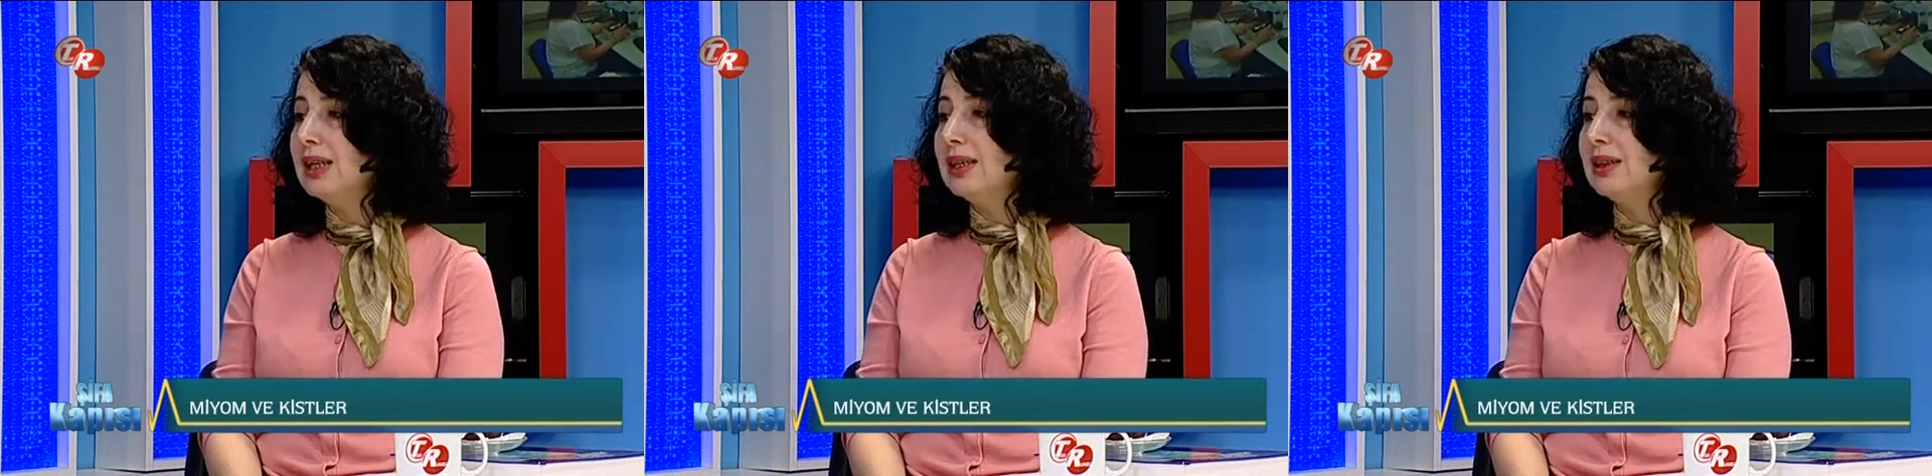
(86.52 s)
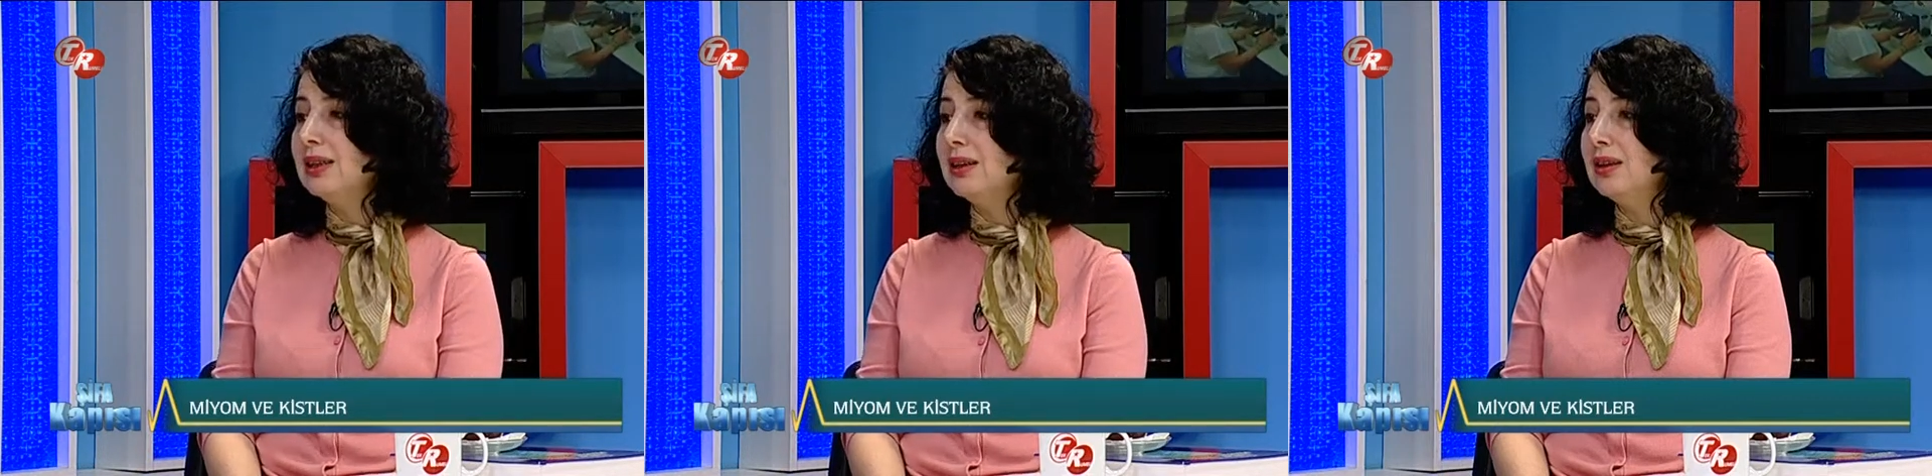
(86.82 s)

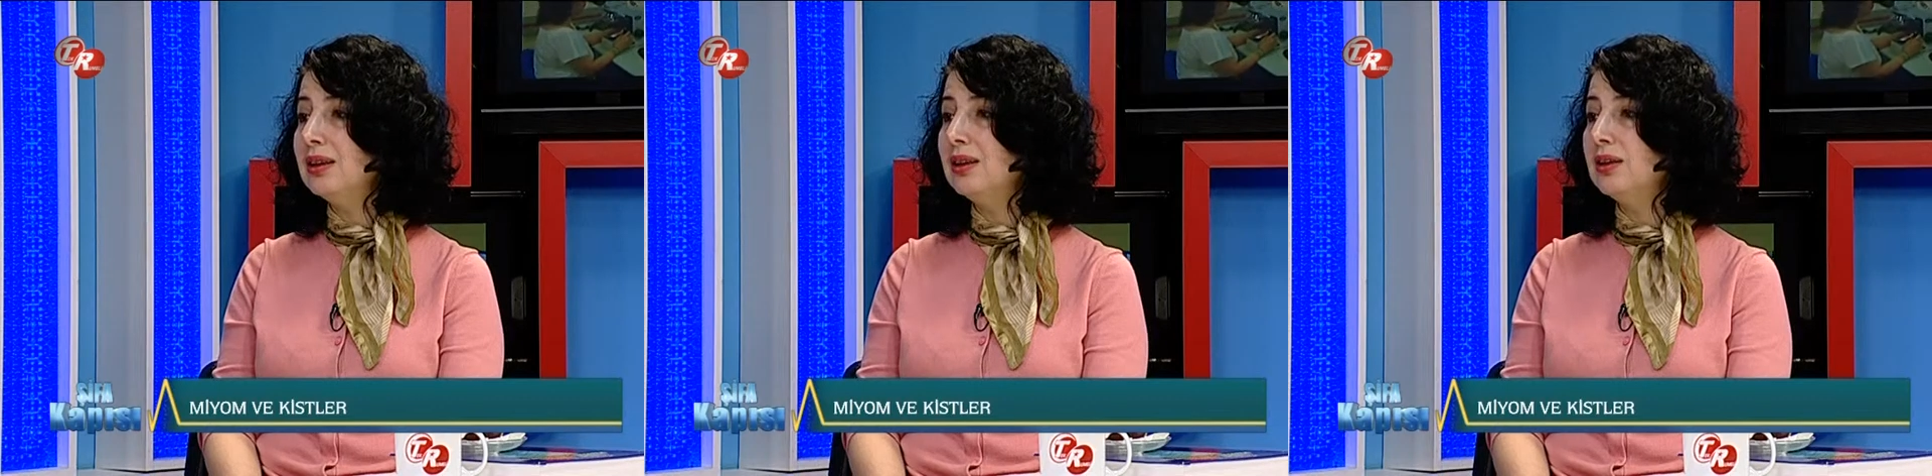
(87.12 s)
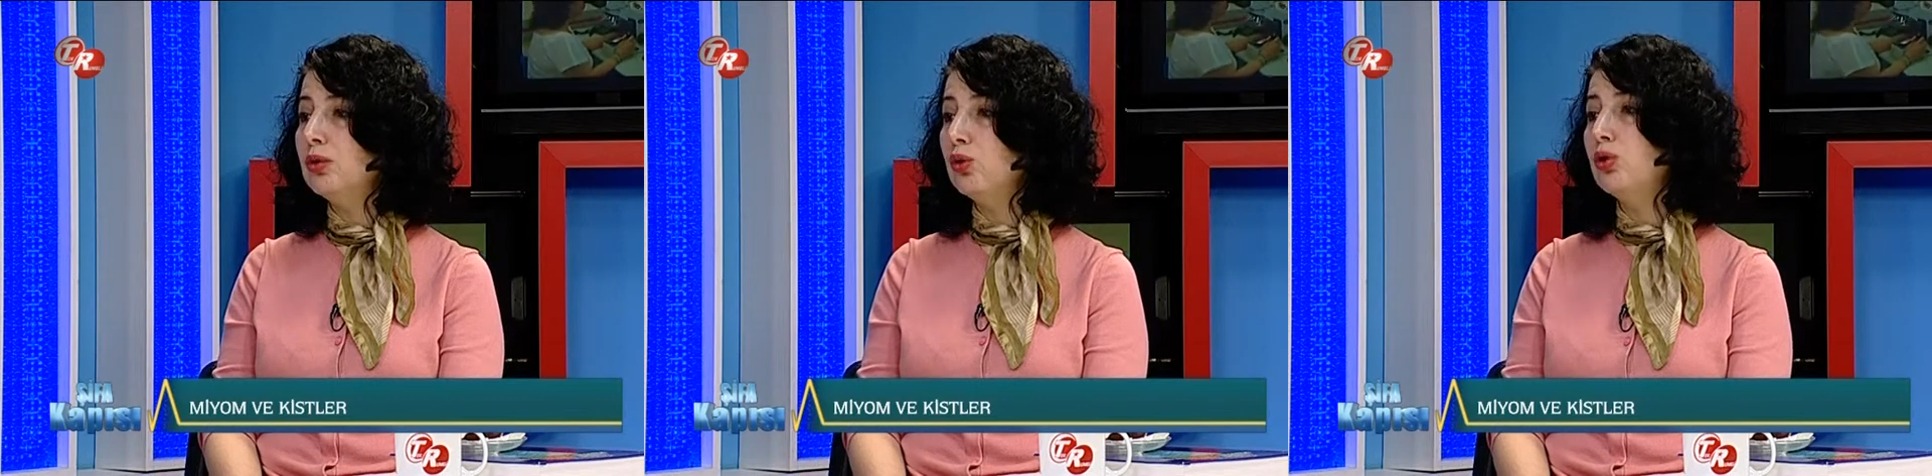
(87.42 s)

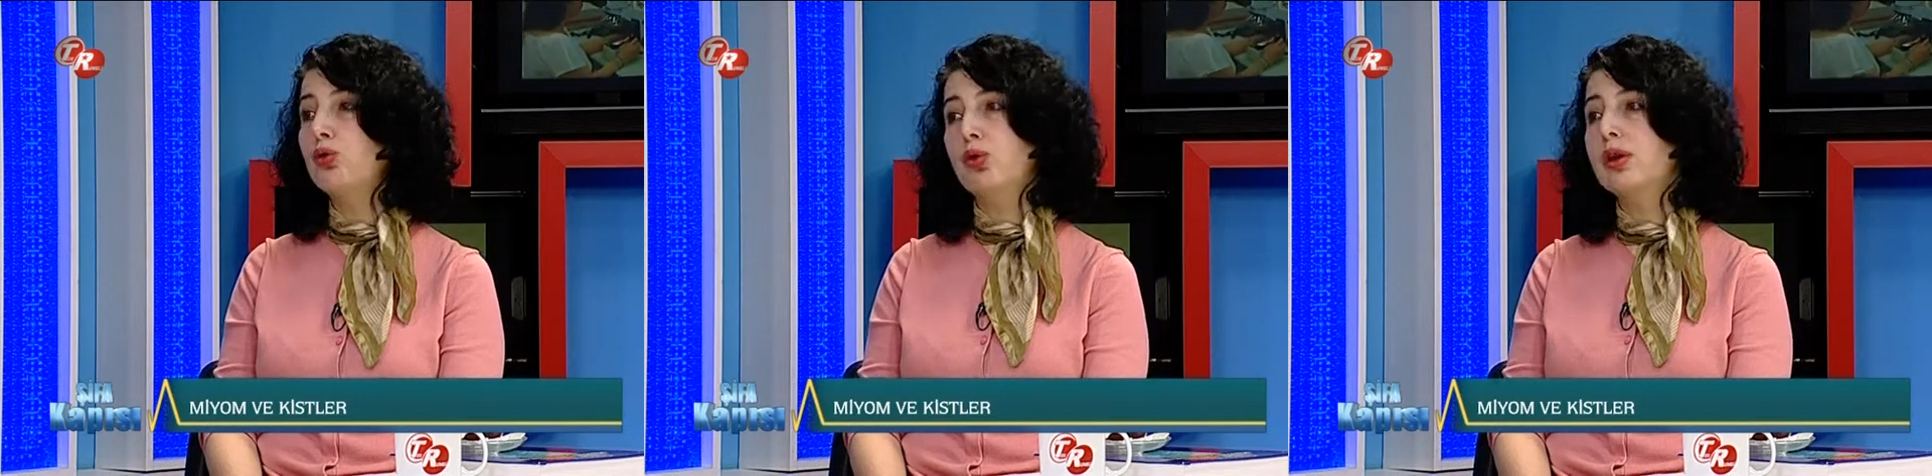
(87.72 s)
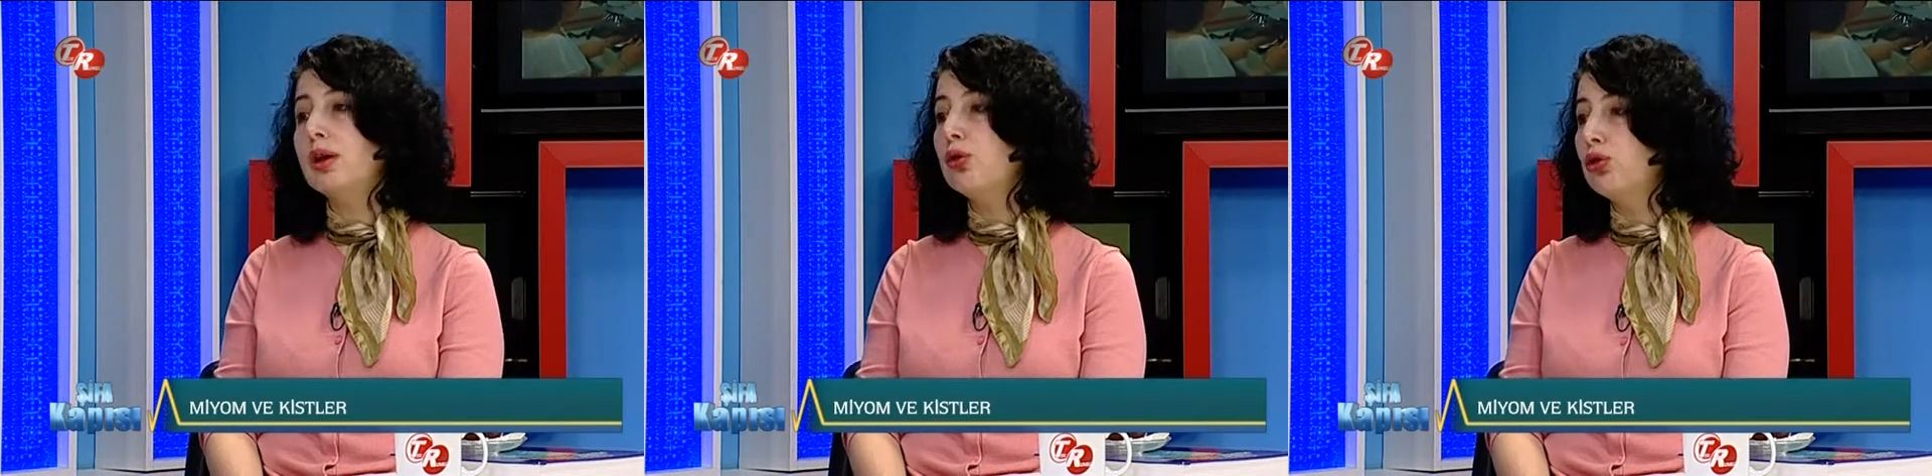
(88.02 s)
Ee, çok çok
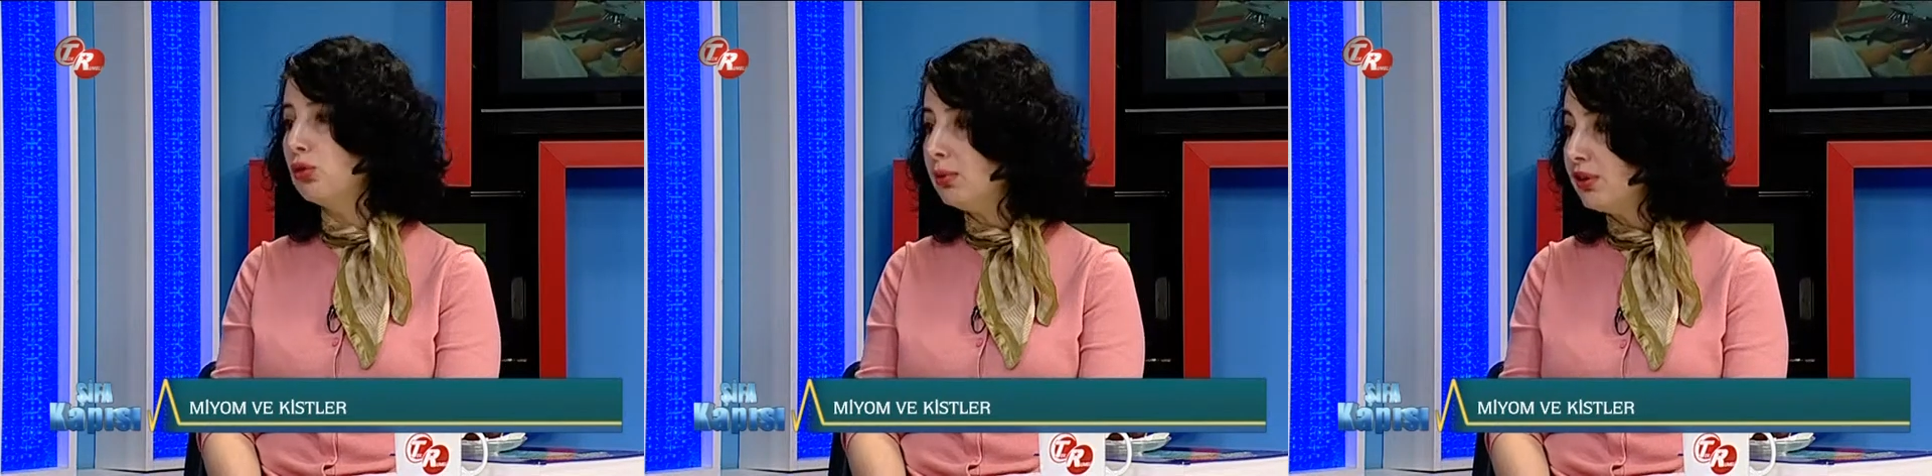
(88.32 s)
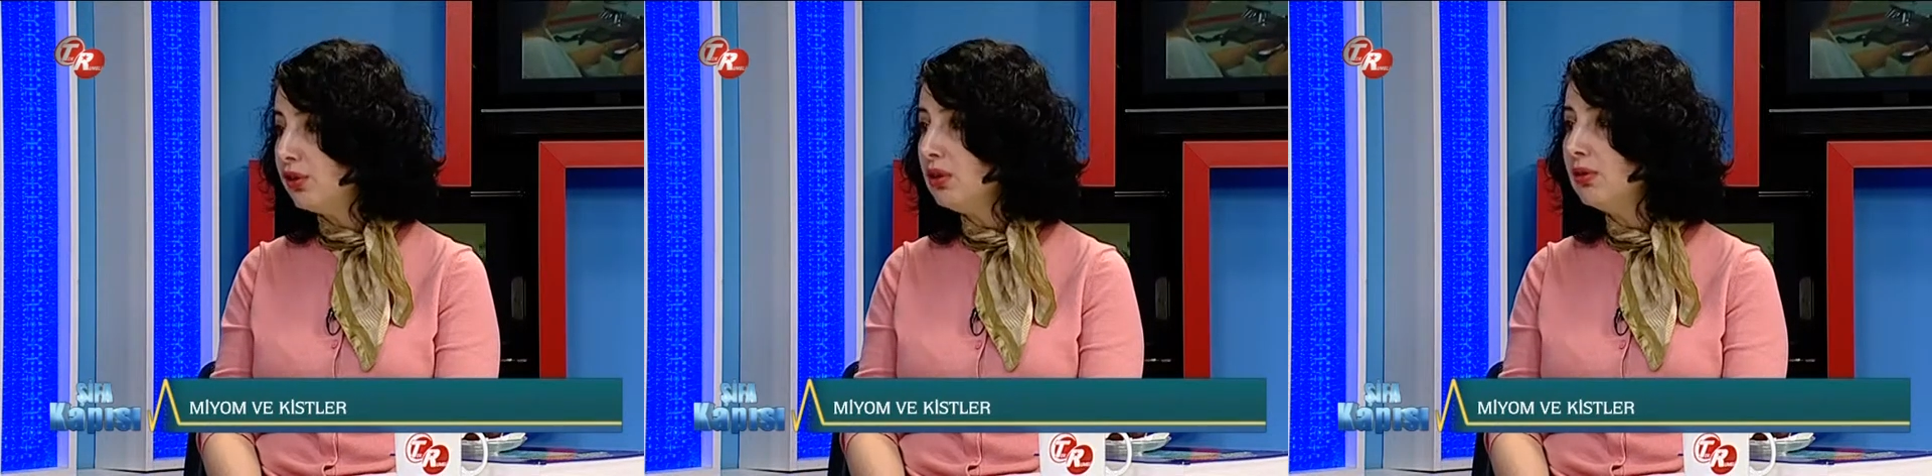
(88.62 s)
daha
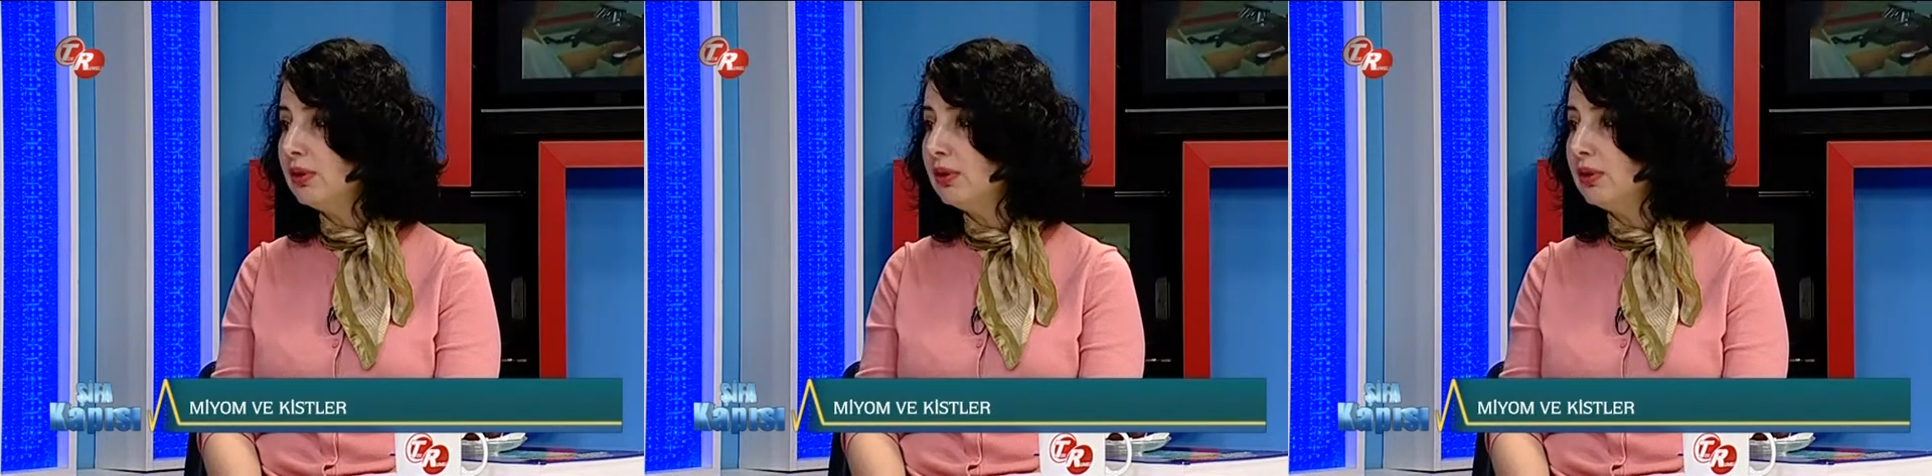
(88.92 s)
korumacı